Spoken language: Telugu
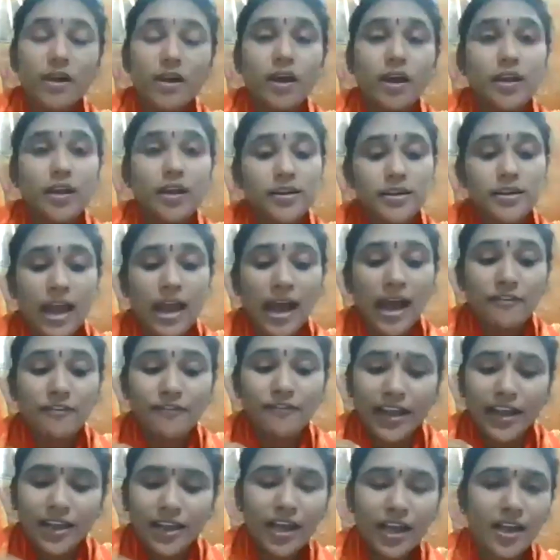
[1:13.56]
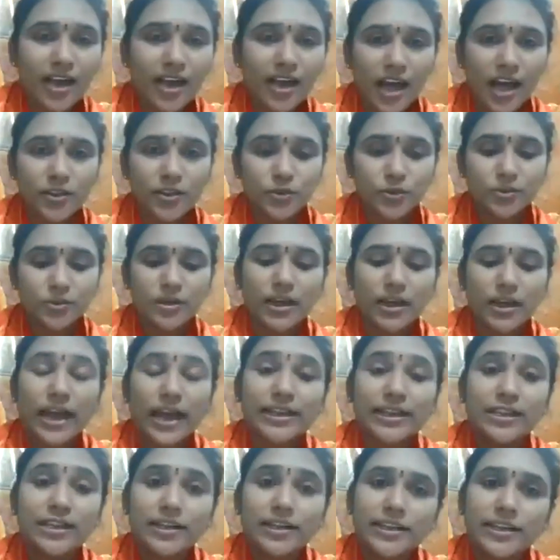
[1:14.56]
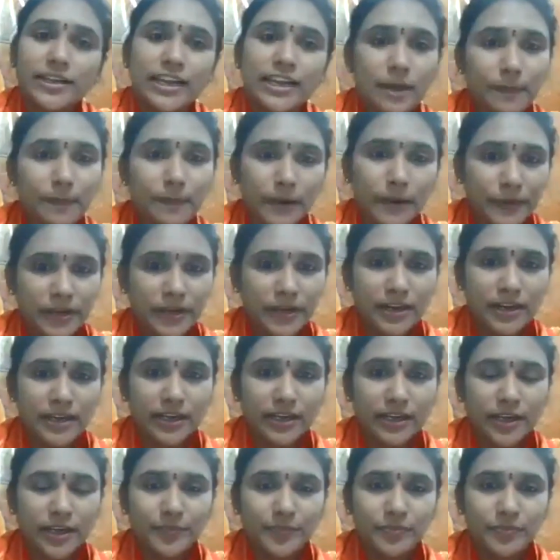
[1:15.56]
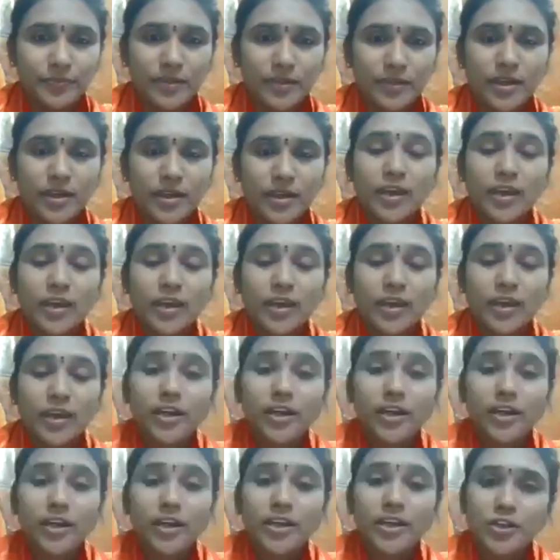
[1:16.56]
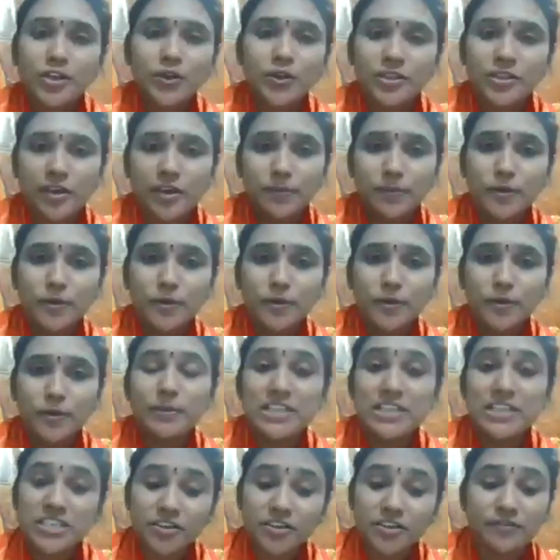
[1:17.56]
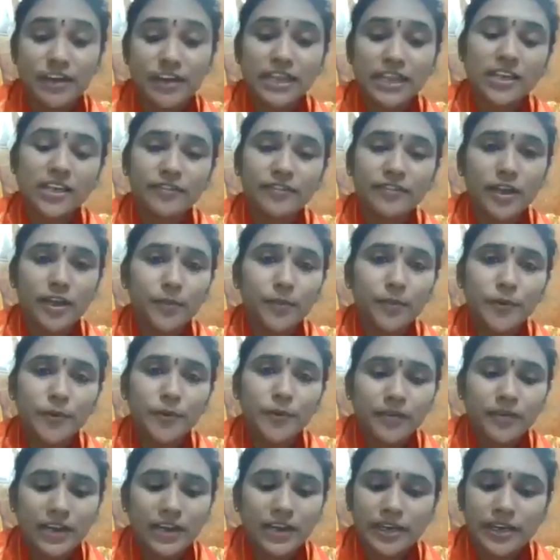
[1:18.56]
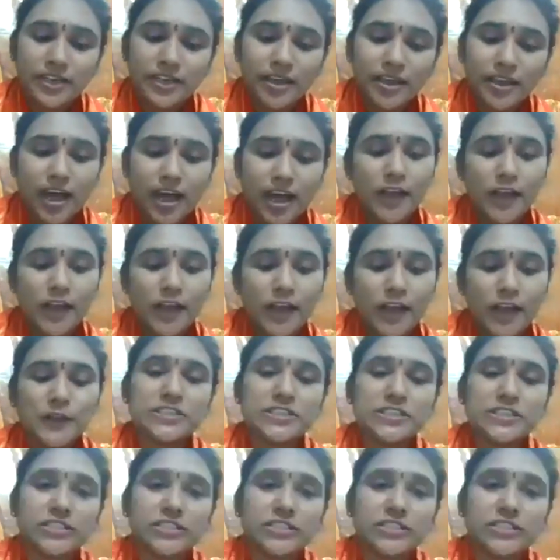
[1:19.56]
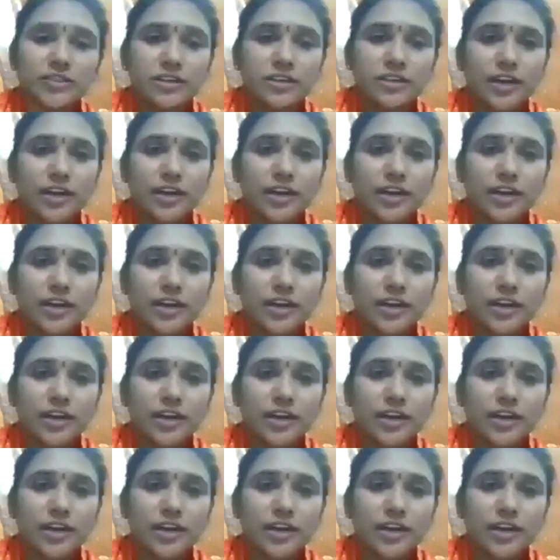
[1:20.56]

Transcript: నా వల్ల కాదు అని డేలా పడిపోయాడండి యుద్ధ భూమి నుంచి వెనక్కి వెళ్ళిపోవాలని ఆలోచిస్తున్నాడు